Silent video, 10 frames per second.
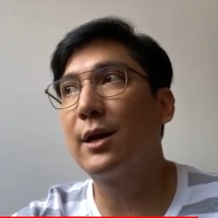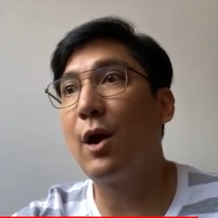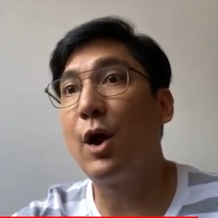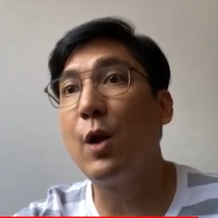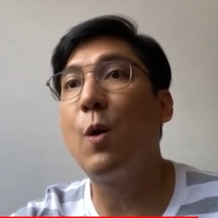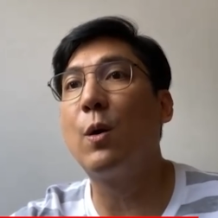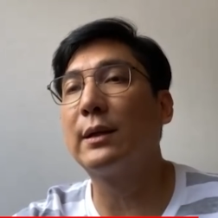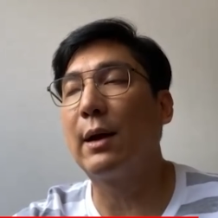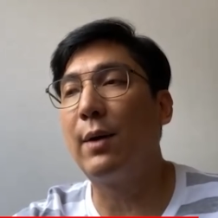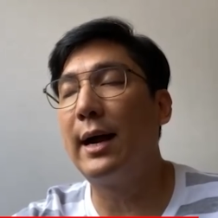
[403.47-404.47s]
น้อยลง
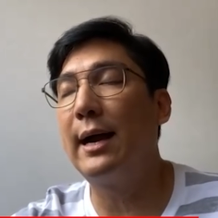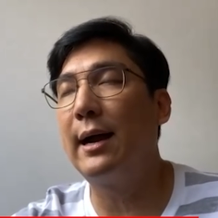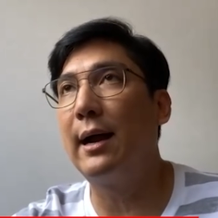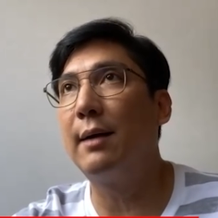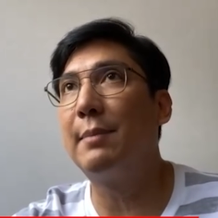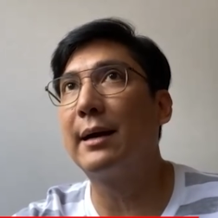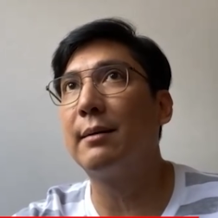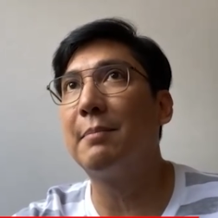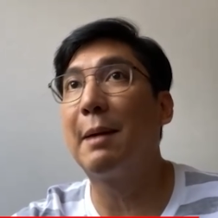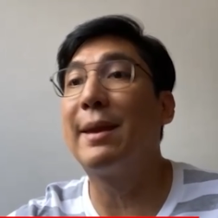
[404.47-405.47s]
แต่ว่าบาง
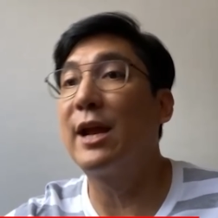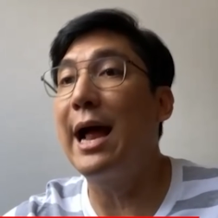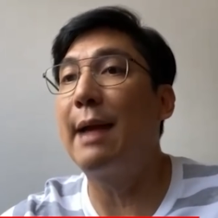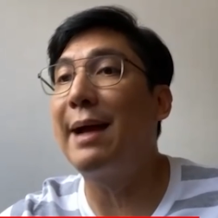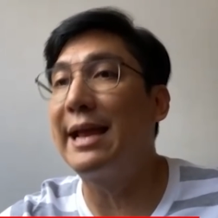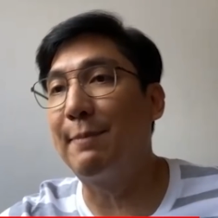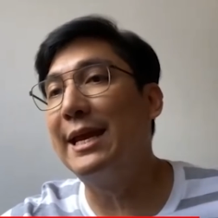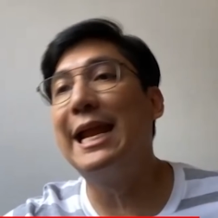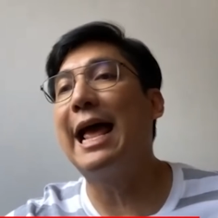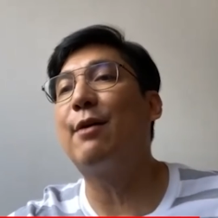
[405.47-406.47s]
บางปีก็หายไปปี
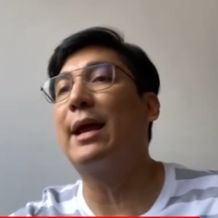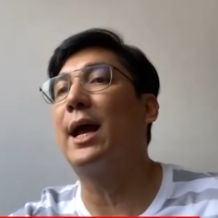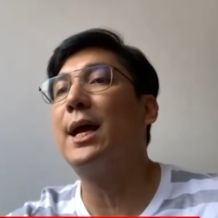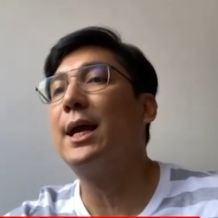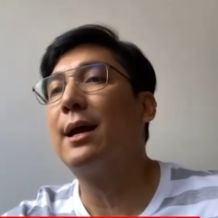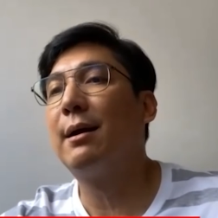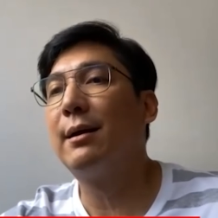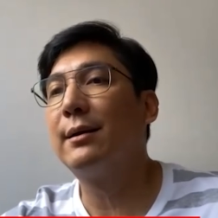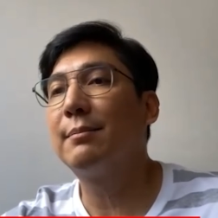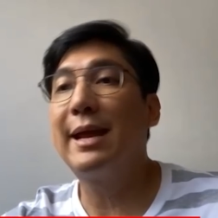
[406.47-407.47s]
ที่แล้วเนี่ย
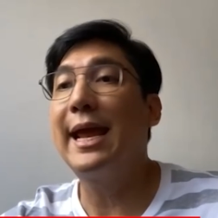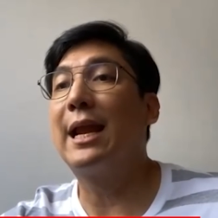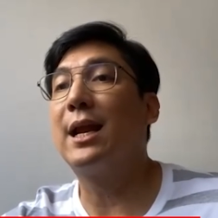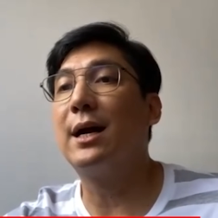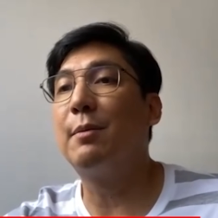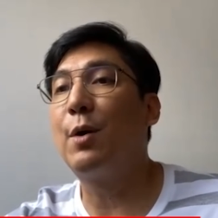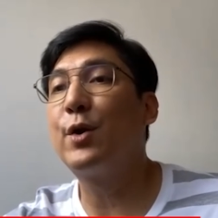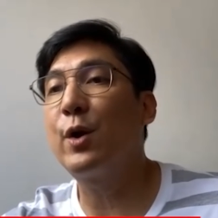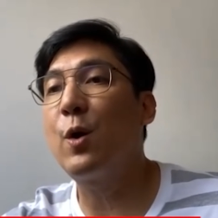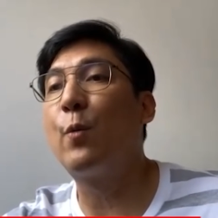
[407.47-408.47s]
ไม่เห็นเลยเพราะว่า
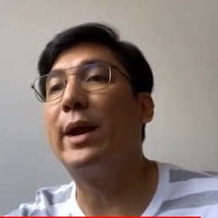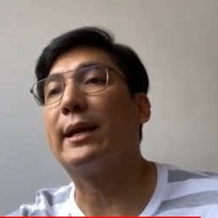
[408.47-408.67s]
ด้วยโควิ